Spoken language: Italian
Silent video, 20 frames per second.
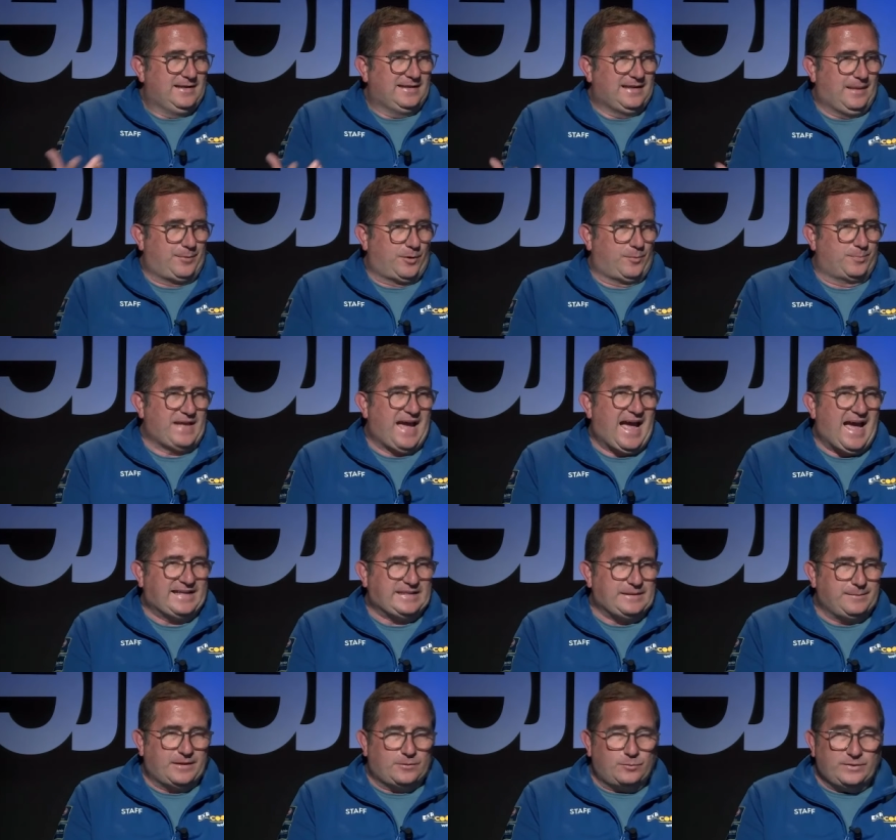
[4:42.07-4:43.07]
la propria
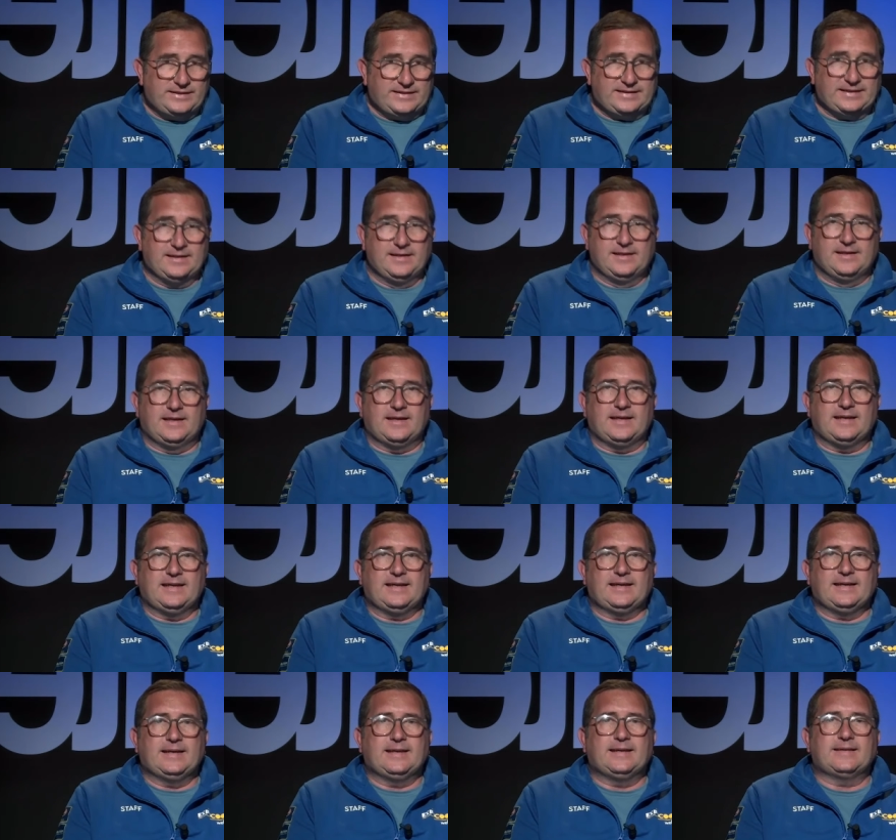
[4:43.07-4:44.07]
anima, quindi
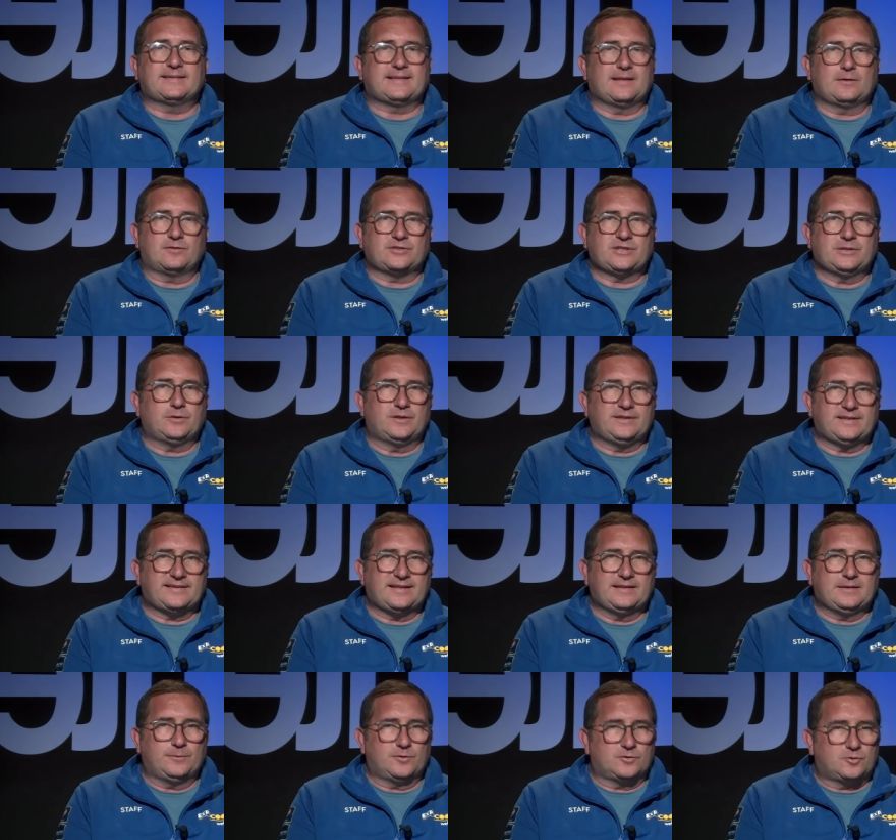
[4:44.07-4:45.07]
eh, stanno facendo gli
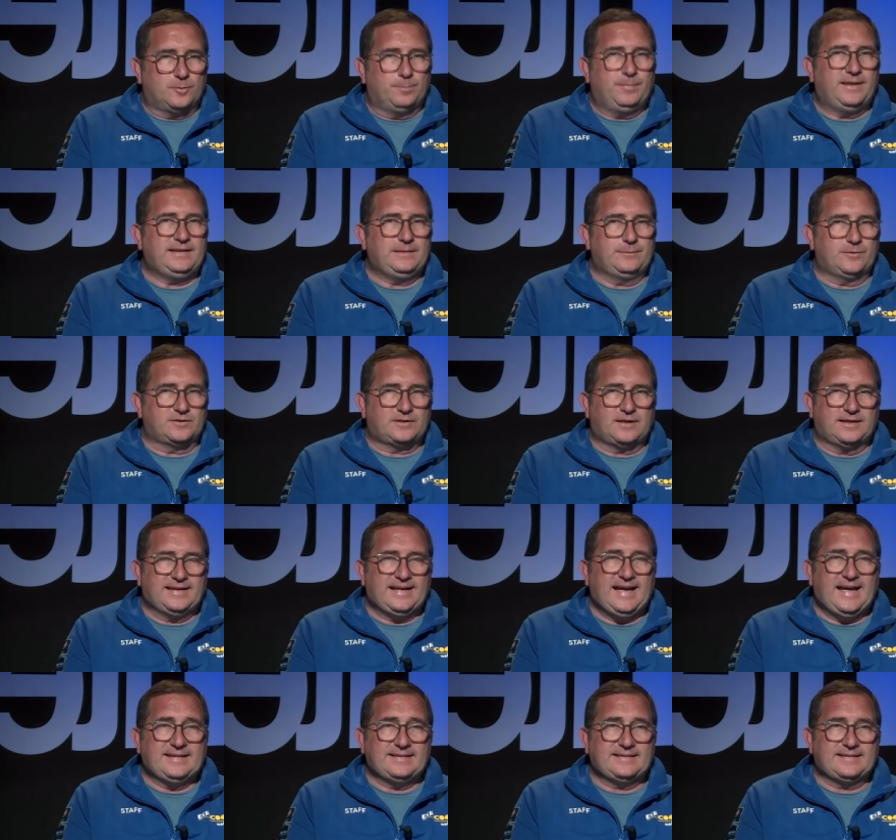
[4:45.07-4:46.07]
stand molto belli, molto
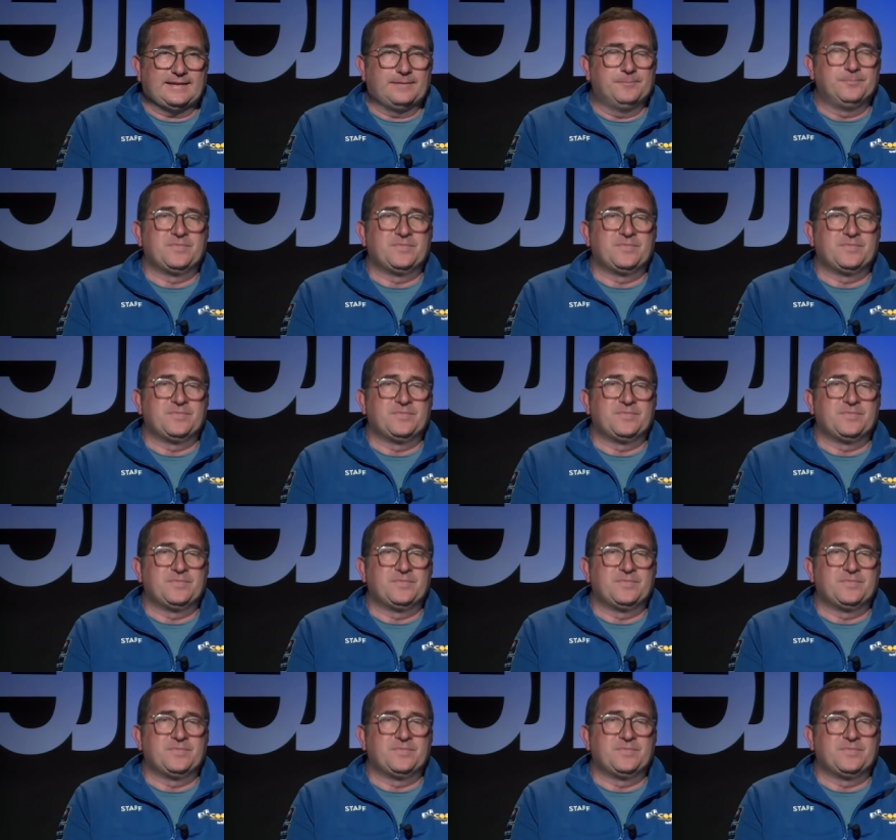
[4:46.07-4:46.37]
eleganti.